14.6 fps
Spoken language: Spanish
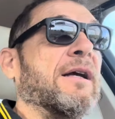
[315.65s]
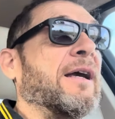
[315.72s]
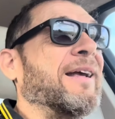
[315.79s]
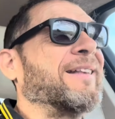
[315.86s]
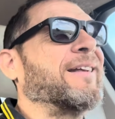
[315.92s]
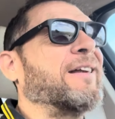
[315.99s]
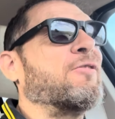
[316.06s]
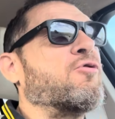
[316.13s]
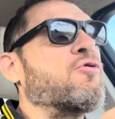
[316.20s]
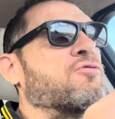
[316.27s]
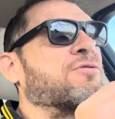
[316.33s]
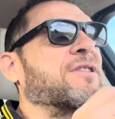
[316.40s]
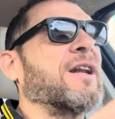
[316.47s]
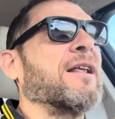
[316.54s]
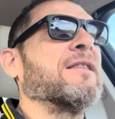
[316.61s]
y tiene
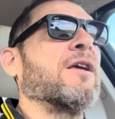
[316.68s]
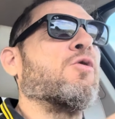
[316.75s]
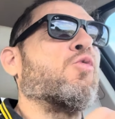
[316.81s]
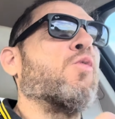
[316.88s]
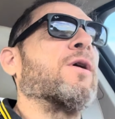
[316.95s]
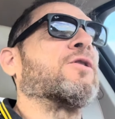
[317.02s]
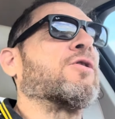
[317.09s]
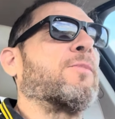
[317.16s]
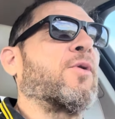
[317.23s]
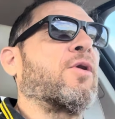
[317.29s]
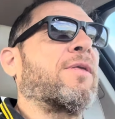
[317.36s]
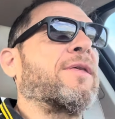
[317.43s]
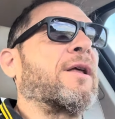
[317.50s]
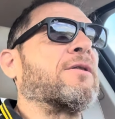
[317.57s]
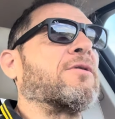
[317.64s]
un
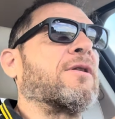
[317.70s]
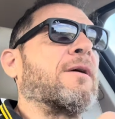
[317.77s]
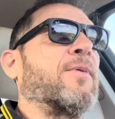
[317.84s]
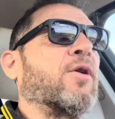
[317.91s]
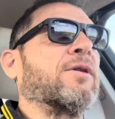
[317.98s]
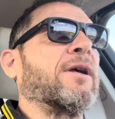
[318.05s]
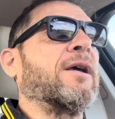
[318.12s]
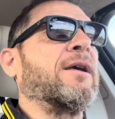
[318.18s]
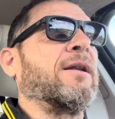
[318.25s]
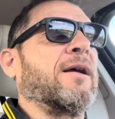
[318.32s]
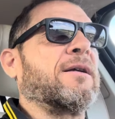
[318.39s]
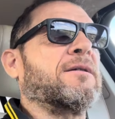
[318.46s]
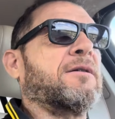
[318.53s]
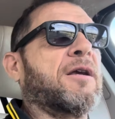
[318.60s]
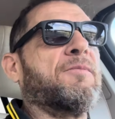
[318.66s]
34% de
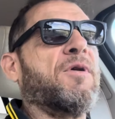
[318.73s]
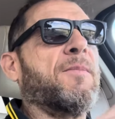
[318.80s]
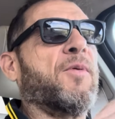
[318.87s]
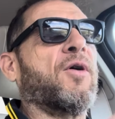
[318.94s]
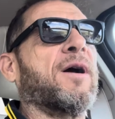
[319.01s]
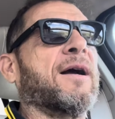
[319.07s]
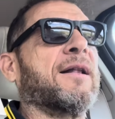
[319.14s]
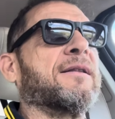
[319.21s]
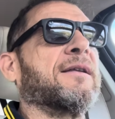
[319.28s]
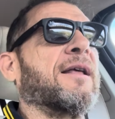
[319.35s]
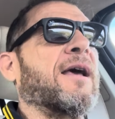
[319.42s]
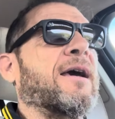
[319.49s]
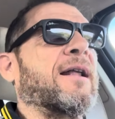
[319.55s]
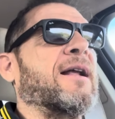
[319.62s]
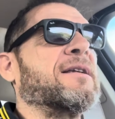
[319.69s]
proteínas y muy poca cantidad
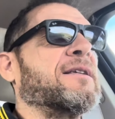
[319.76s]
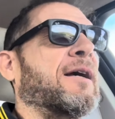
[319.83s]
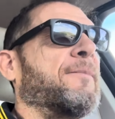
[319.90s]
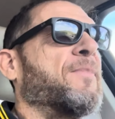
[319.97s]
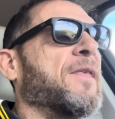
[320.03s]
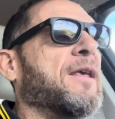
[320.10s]
de grasa.